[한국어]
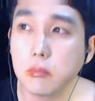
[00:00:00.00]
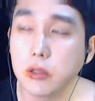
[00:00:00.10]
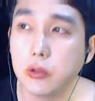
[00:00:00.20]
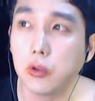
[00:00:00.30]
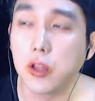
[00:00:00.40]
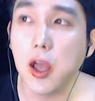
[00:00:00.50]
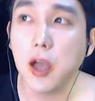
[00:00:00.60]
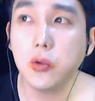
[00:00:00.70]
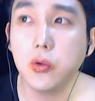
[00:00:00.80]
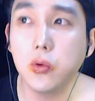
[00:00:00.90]
저
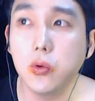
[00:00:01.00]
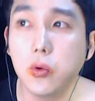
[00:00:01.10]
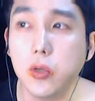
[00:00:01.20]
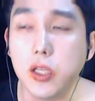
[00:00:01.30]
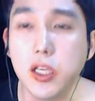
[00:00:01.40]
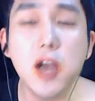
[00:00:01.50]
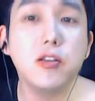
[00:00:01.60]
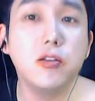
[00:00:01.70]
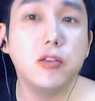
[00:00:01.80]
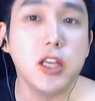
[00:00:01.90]
대학교 이
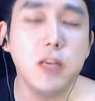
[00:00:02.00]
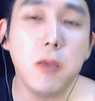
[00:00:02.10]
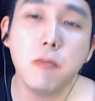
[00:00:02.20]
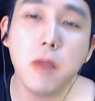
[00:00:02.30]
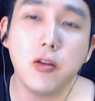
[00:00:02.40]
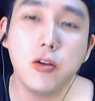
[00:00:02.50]
학년 때 이백만